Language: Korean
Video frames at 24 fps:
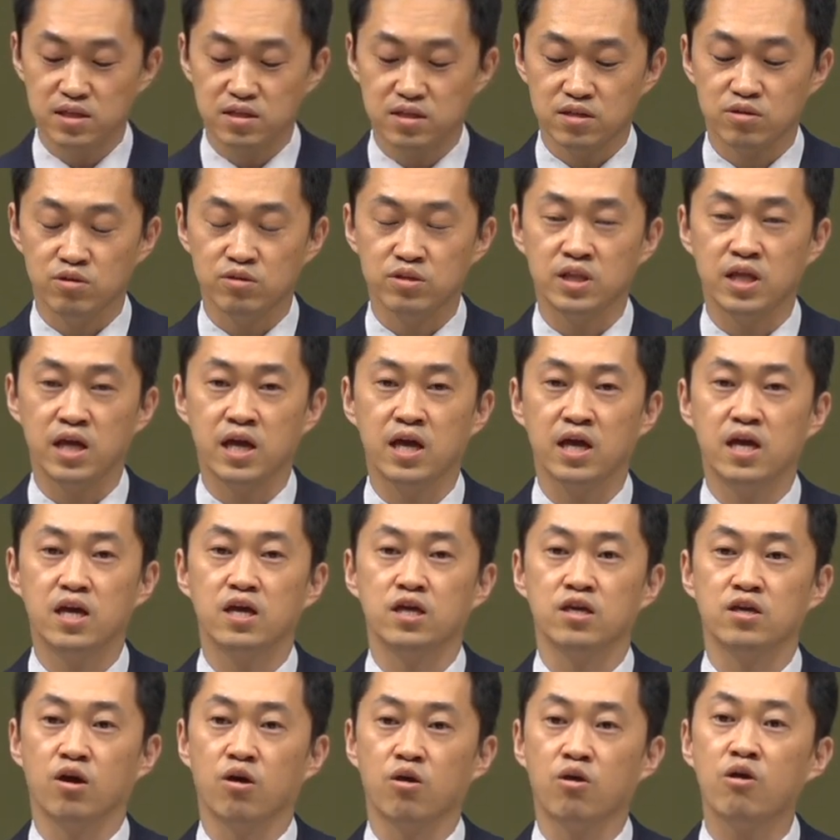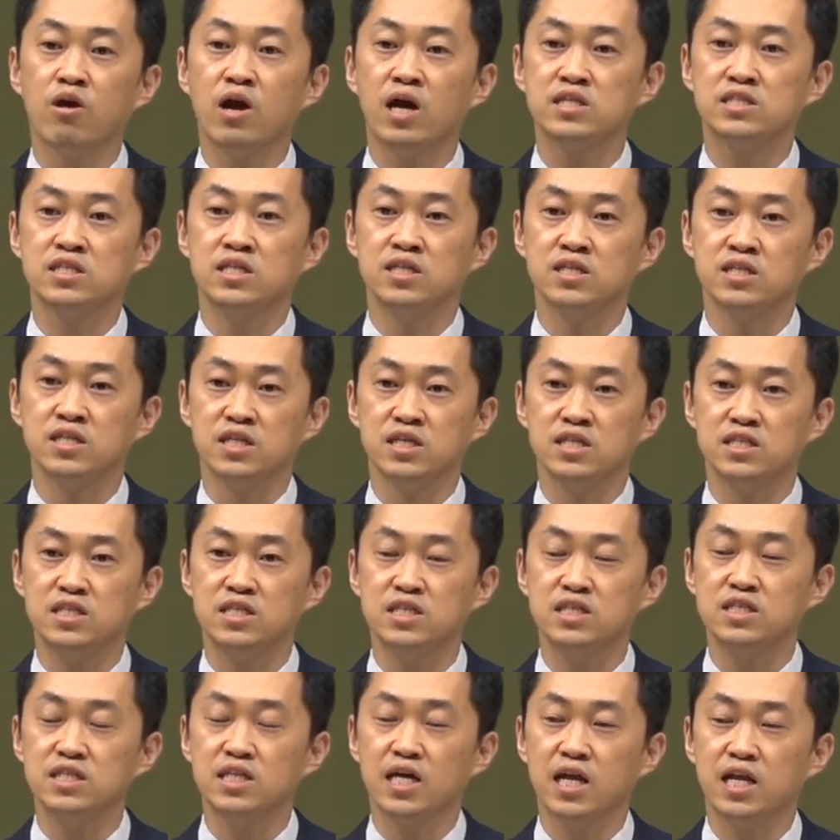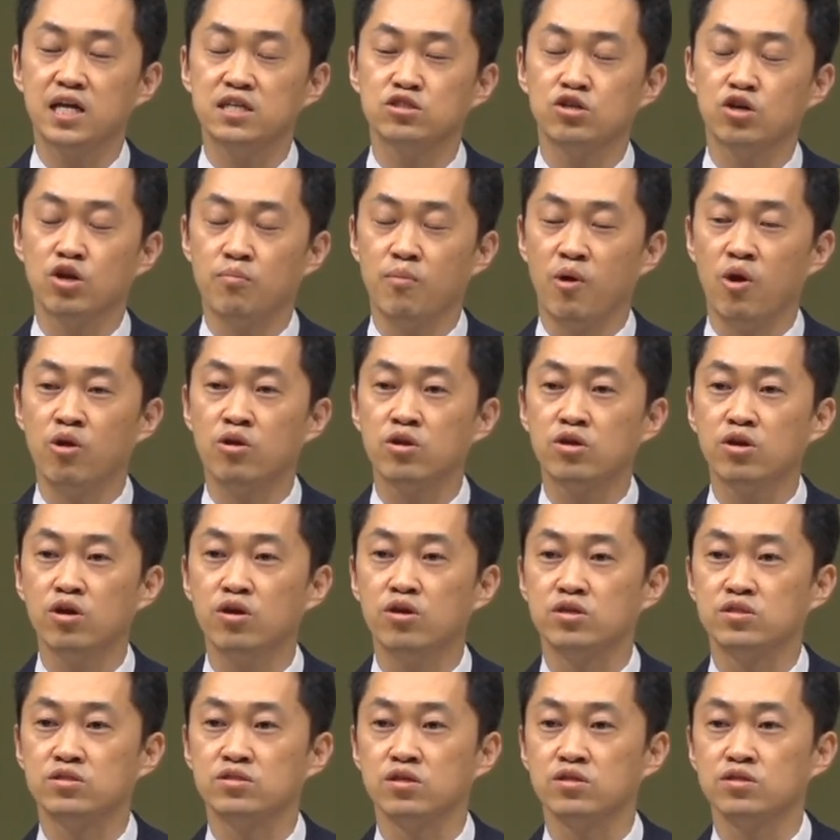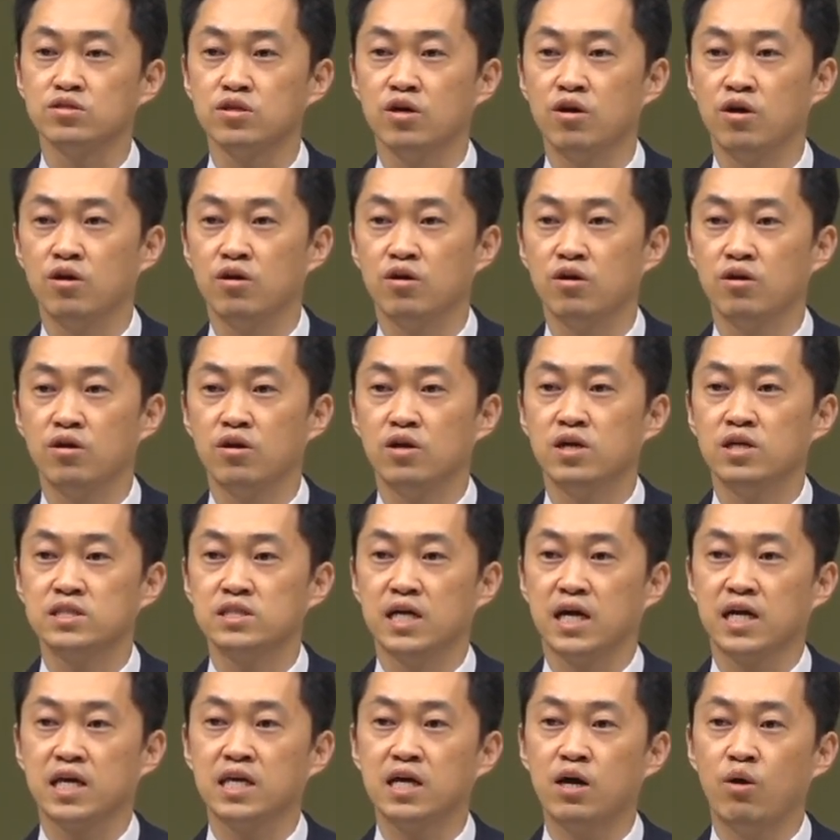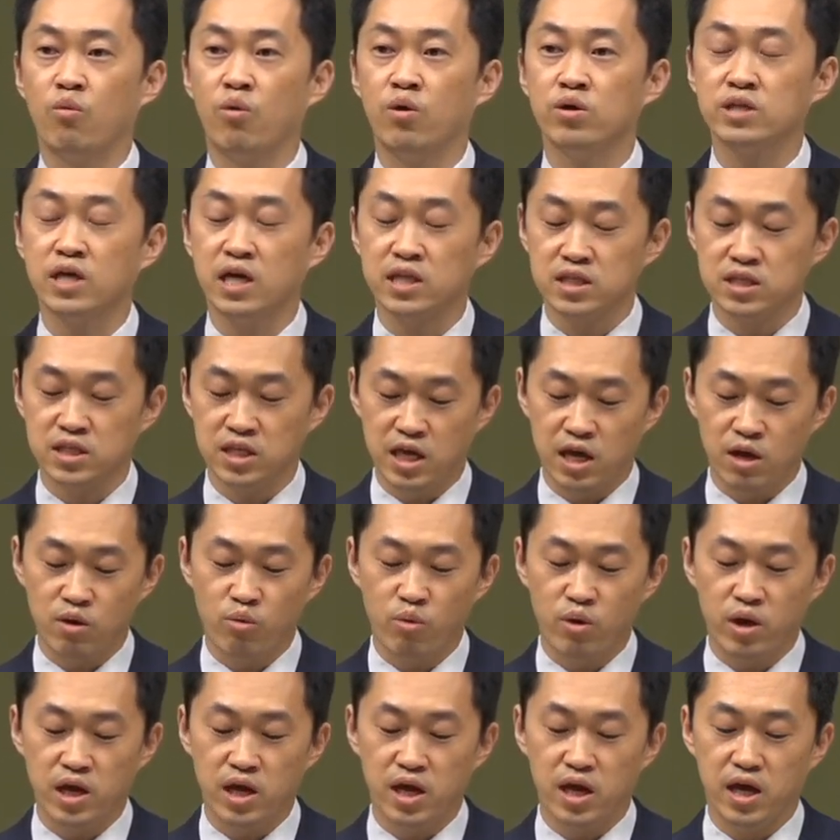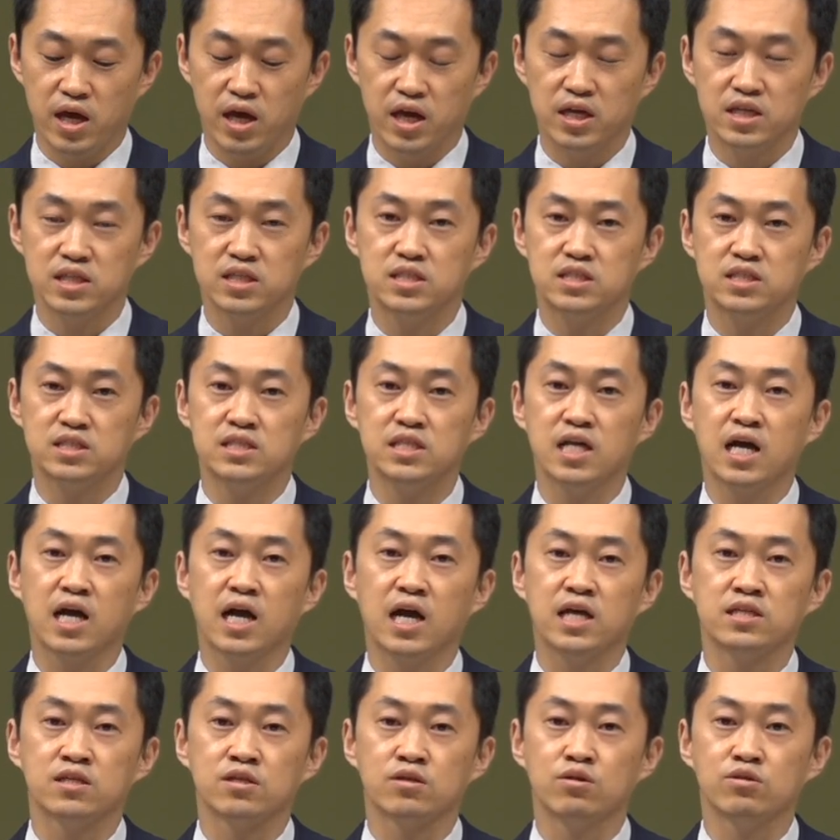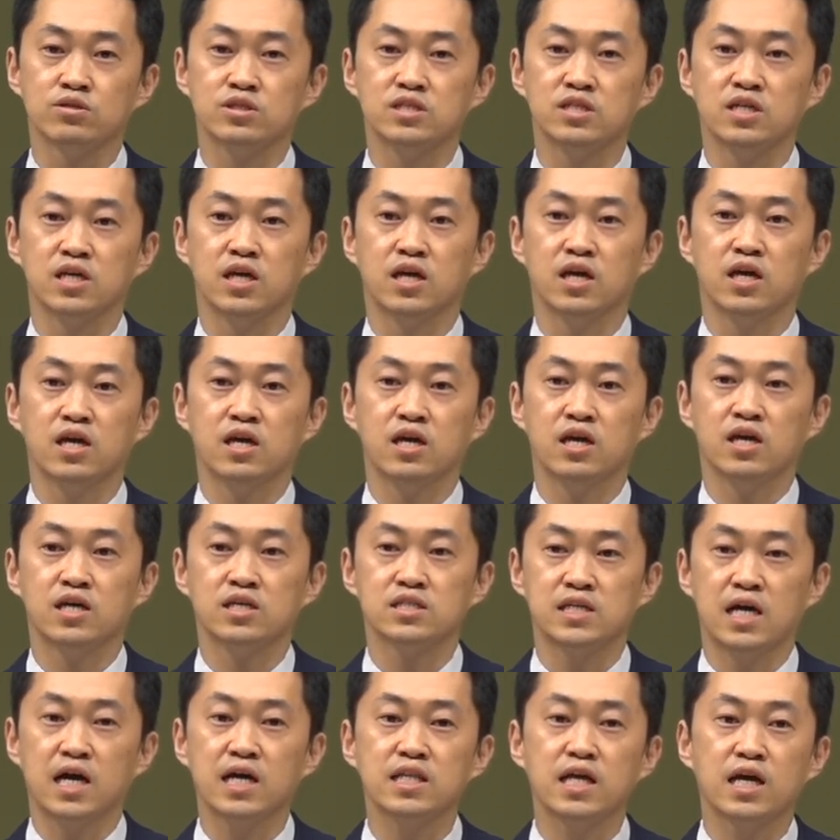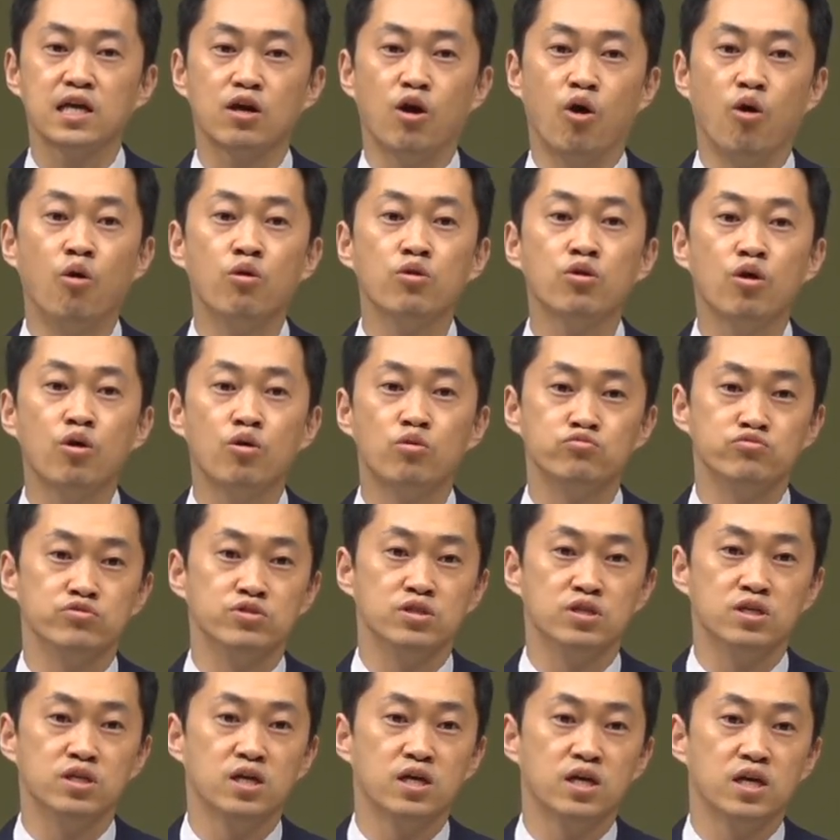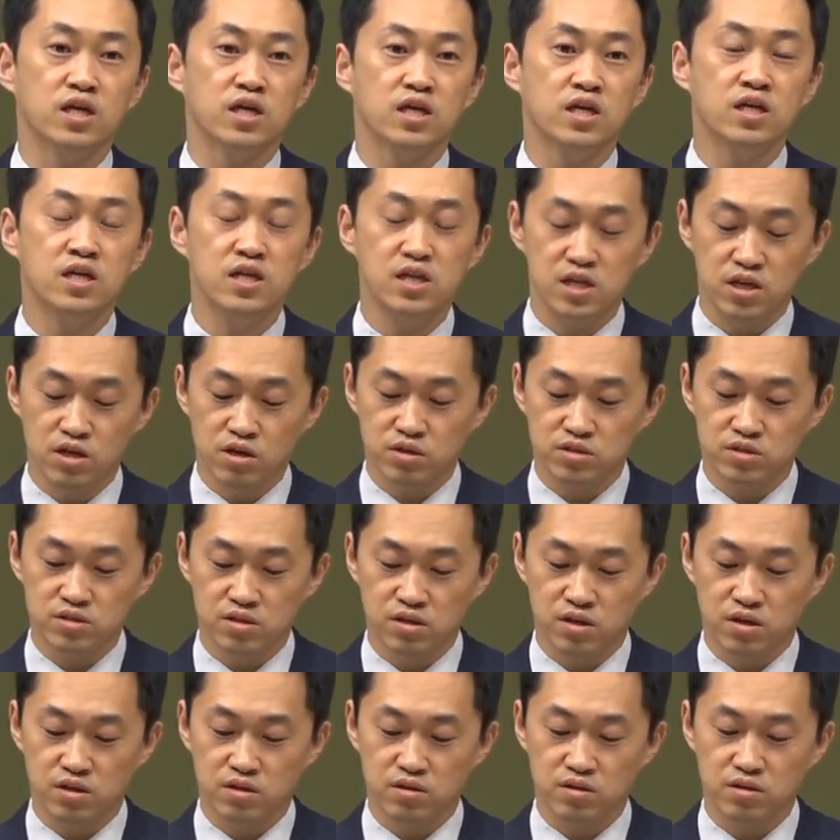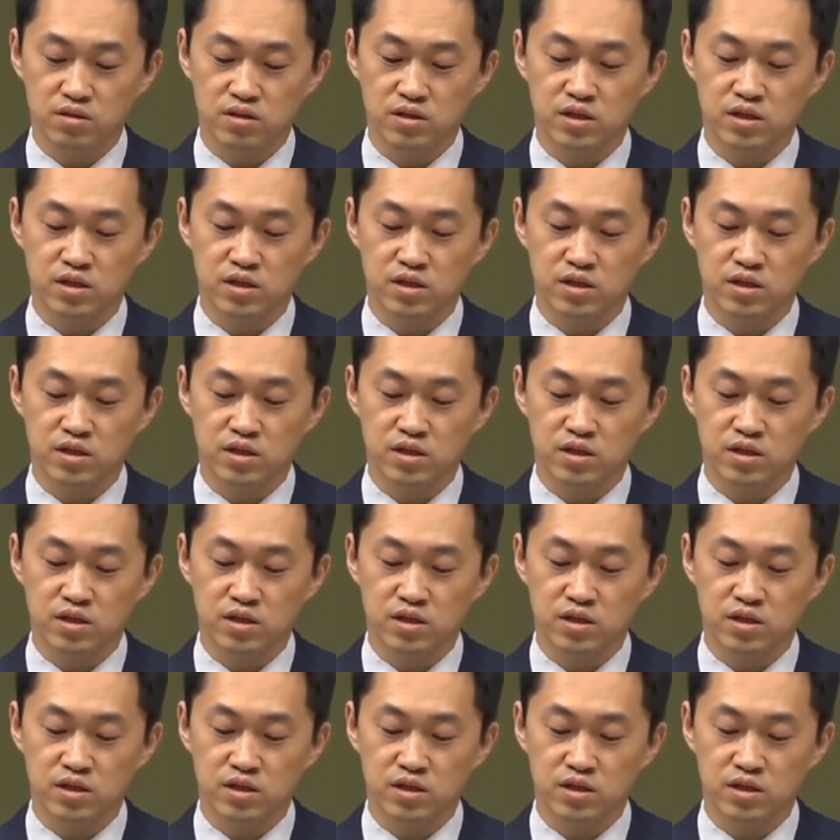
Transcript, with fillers: 그런데 여러 가지 일들이 실타래처럼 얽혀 있어서 자기가 원하는 예고에 진학하는 것이 상당히 어려운 일이었어요.